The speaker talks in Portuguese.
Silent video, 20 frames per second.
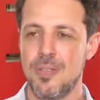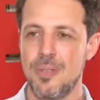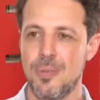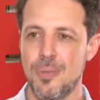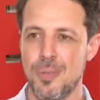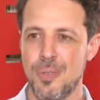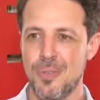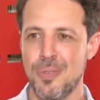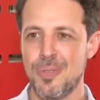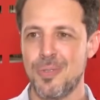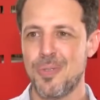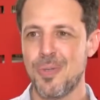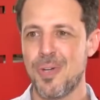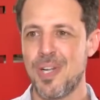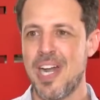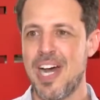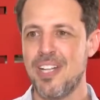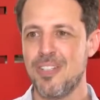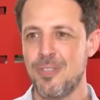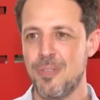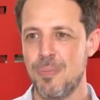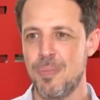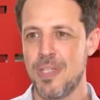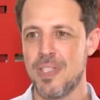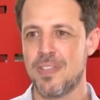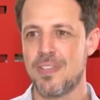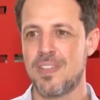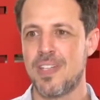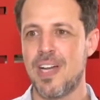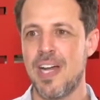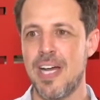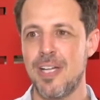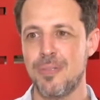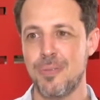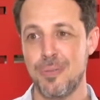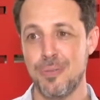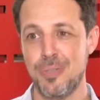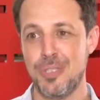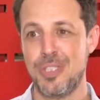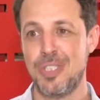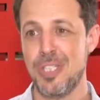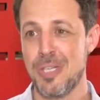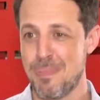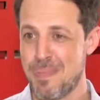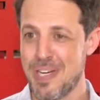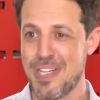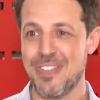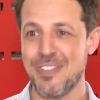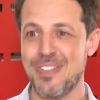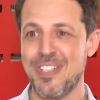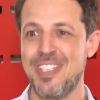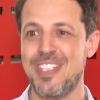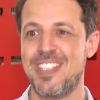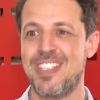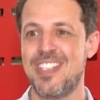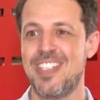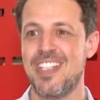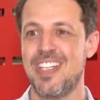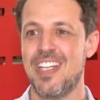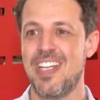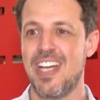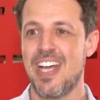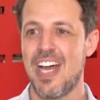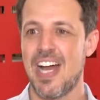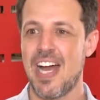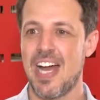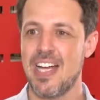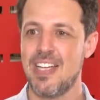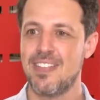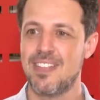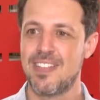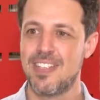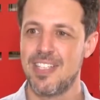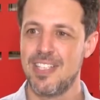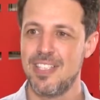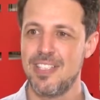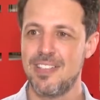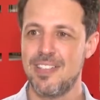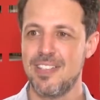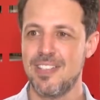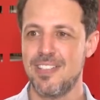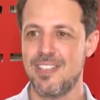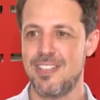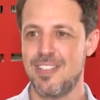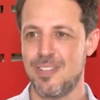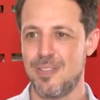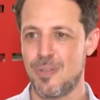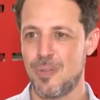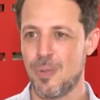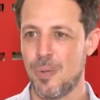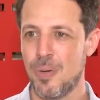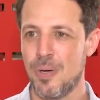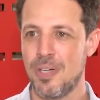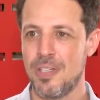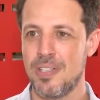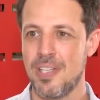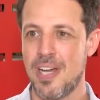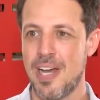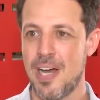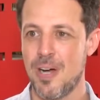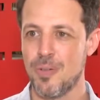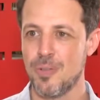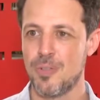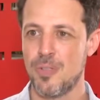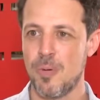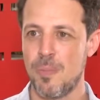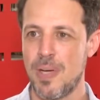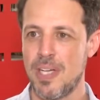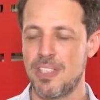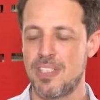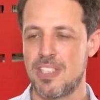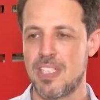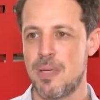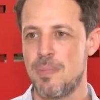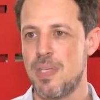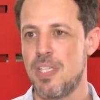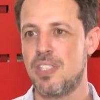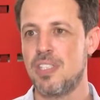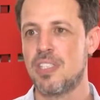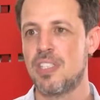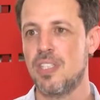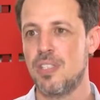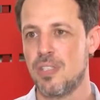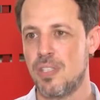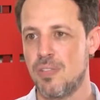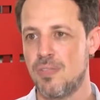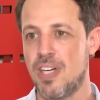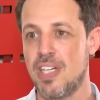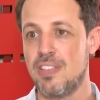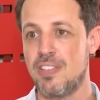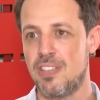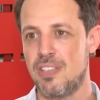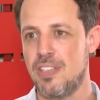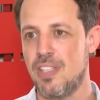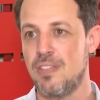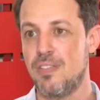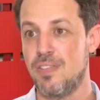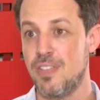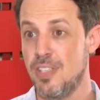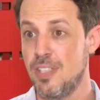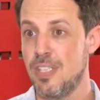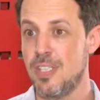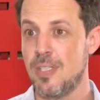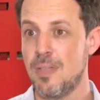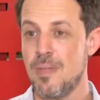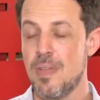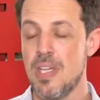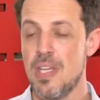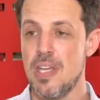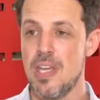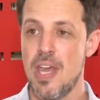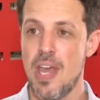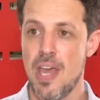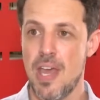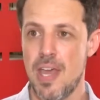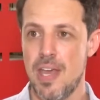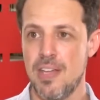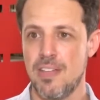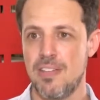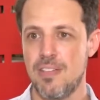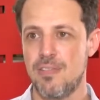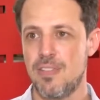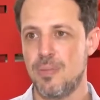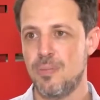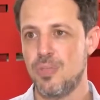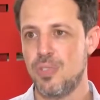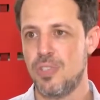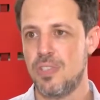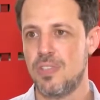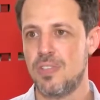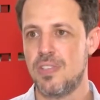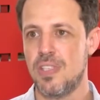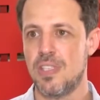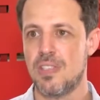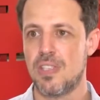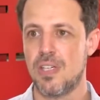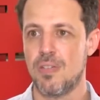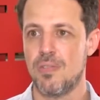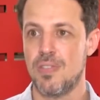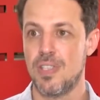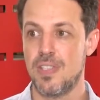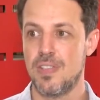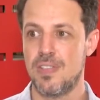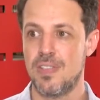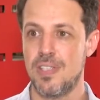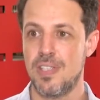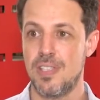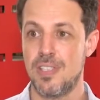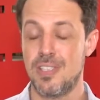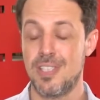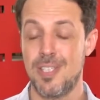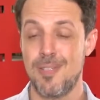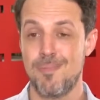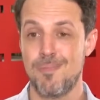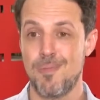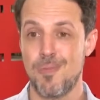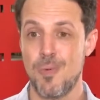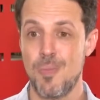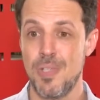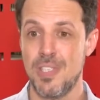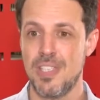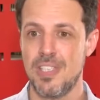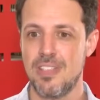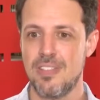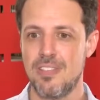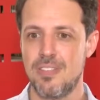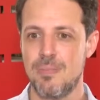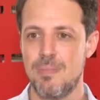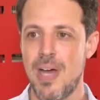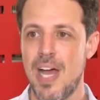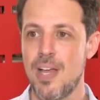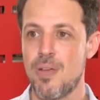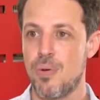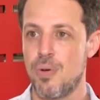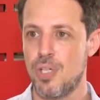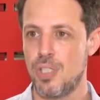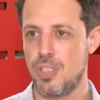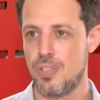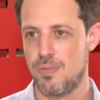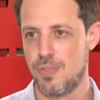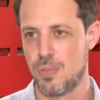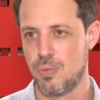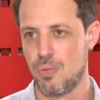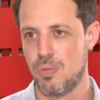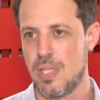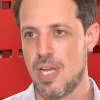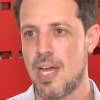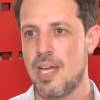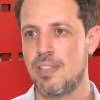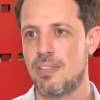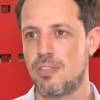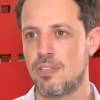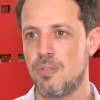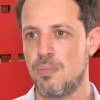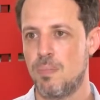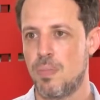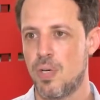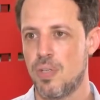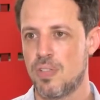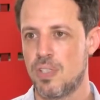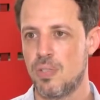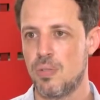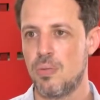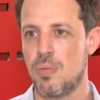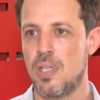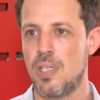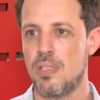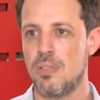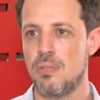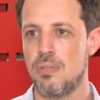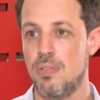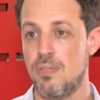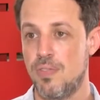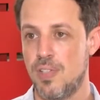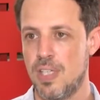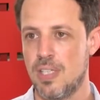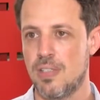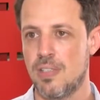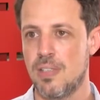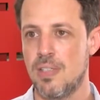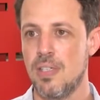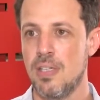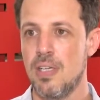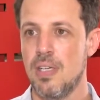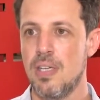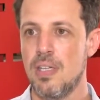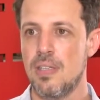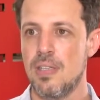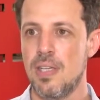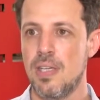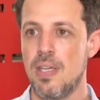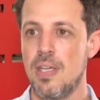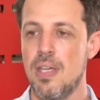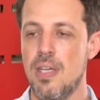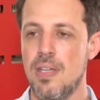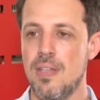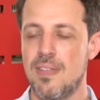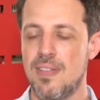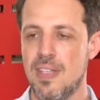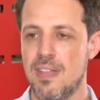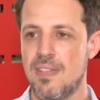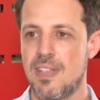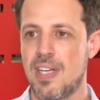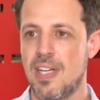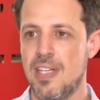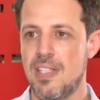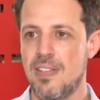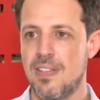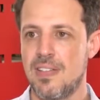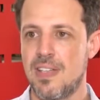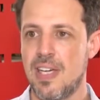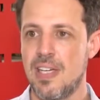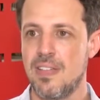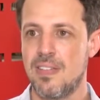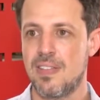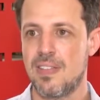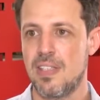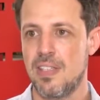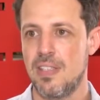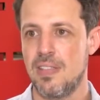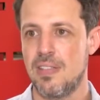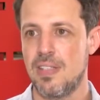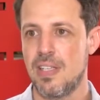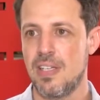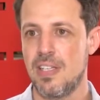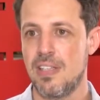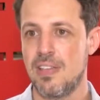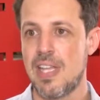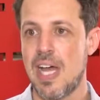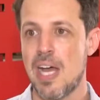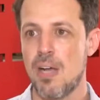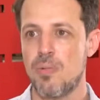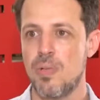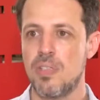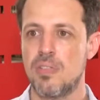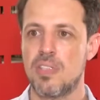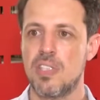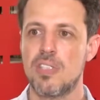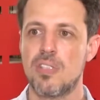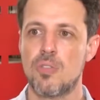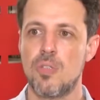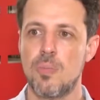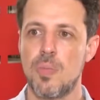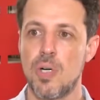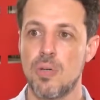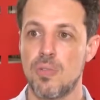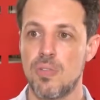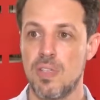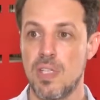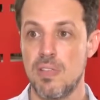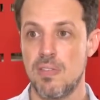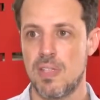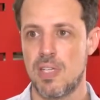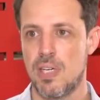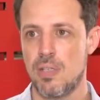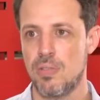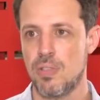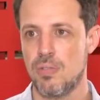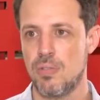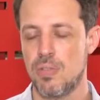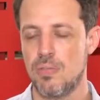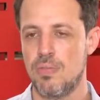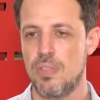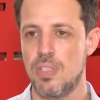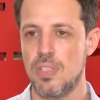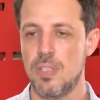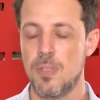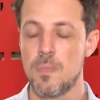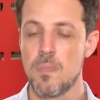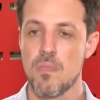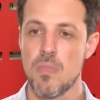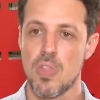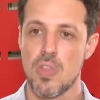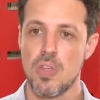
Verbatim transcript: no doutorado e no mestrado, do dia para a noite, a escrita se torna automaticamente aquilo que vai te definir. Essa, vamos dizer, talvez seja uma das maiores dificuldades que o pós-graduando enfrenta. Né? Centralizar a escrita, lidar com a escrita como algo central na sua vida.